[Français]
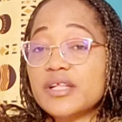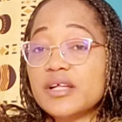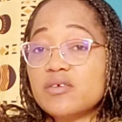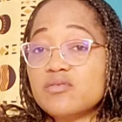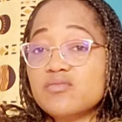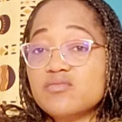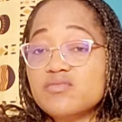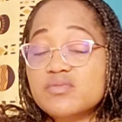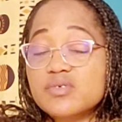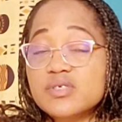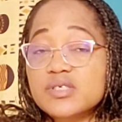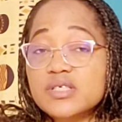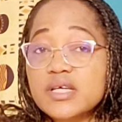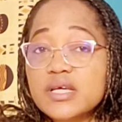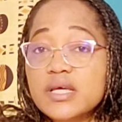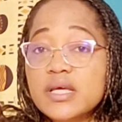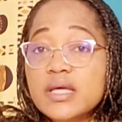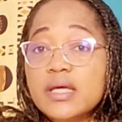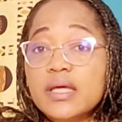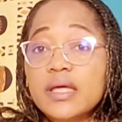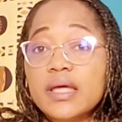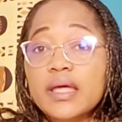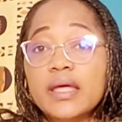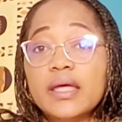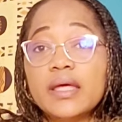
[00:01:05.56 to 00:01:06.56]

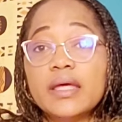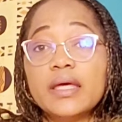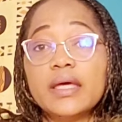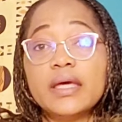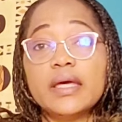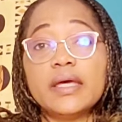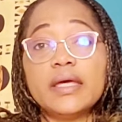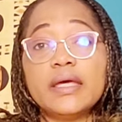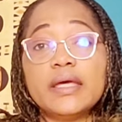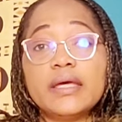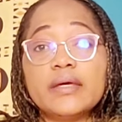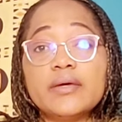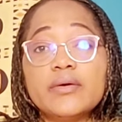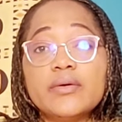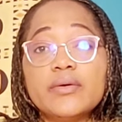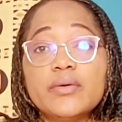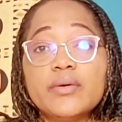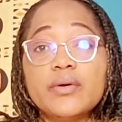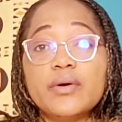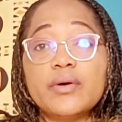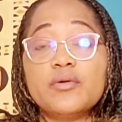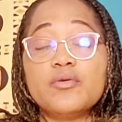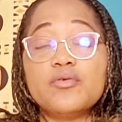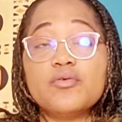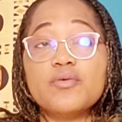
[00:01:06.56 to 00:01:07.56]
d'accoucher et
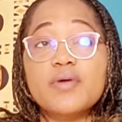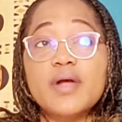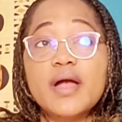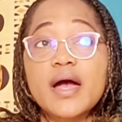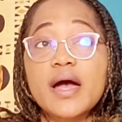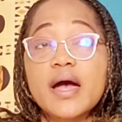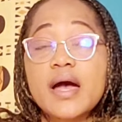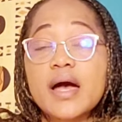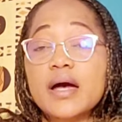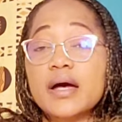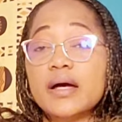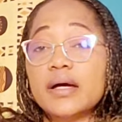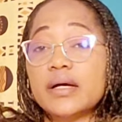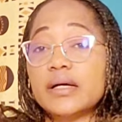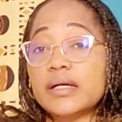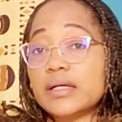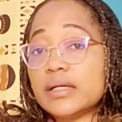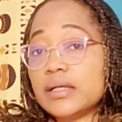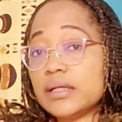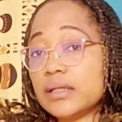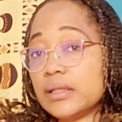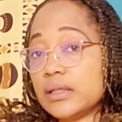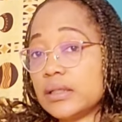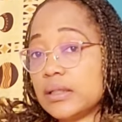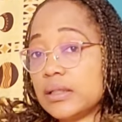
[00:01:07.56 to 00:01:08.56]
que le gars,
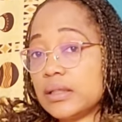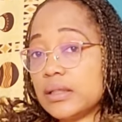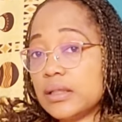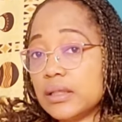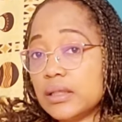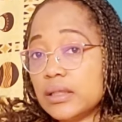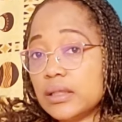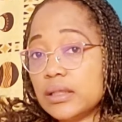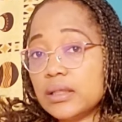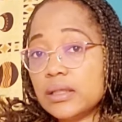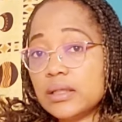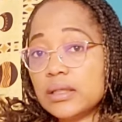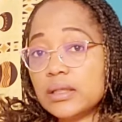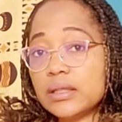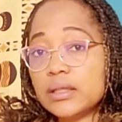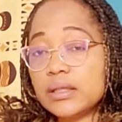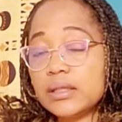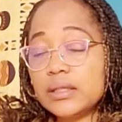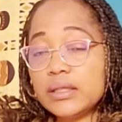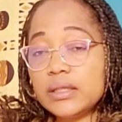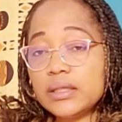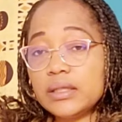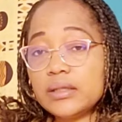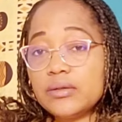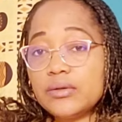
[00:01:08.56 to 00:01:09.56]

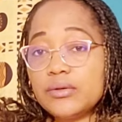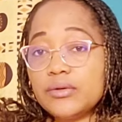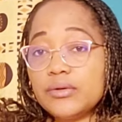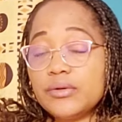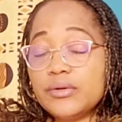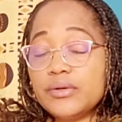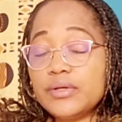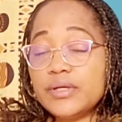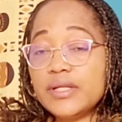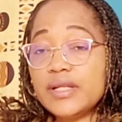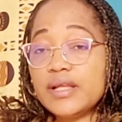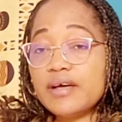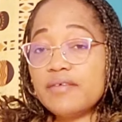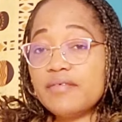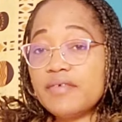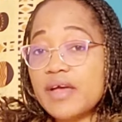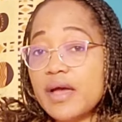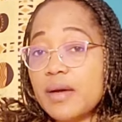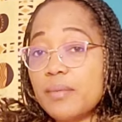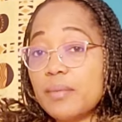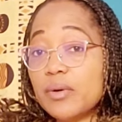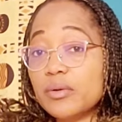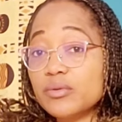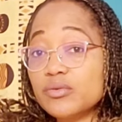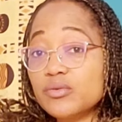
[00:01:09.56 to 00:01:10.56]
euh, il avait
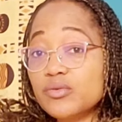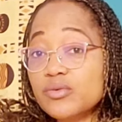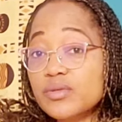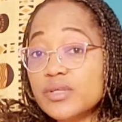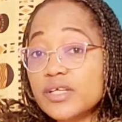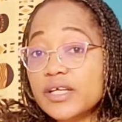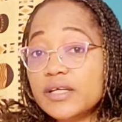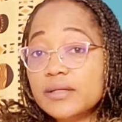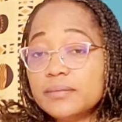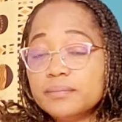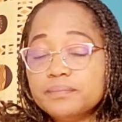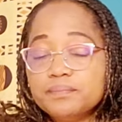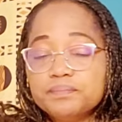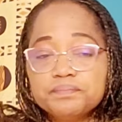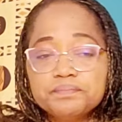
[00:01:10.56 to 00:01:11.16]
abandonné.